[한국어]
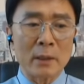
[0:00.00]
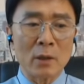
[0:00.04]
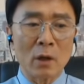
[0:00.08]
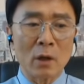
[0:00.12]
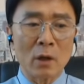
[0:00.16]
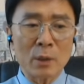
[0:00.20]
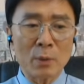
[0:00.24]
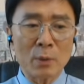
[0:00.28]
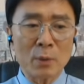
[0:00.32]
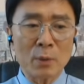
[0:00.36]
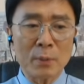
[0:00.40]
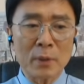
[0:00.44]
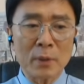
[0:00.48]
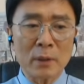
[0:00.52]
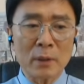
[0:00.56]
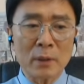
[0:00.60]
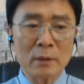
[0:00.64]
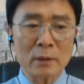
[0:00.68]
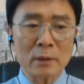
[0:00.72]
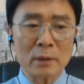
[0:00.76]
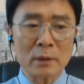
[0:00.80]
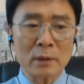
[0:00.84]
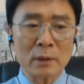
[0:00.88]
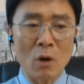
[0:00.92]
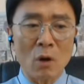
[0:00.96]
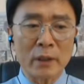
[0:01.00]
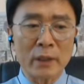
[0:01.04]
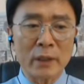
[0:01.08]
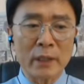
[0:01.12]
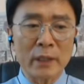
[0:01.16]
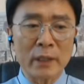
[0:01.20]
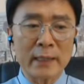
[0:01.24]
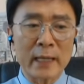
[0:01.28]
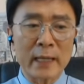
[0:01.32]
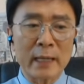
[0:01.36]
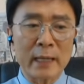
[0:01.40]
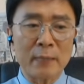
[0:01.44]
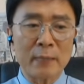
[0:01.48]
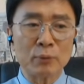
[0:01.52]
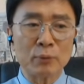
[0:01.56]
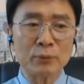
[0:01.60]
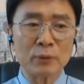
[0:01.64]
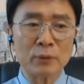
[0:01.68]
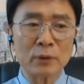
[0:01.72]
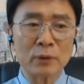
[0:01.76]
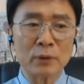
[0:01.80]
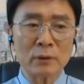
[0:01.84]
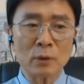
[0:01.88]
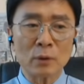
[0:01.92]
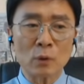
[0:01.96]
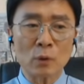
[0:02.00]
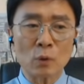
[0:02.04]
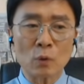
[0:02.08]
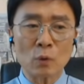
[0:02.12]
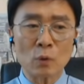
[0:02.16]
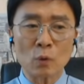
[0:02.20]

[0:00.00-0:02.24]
여기 보면은 경기에 대한 부분들은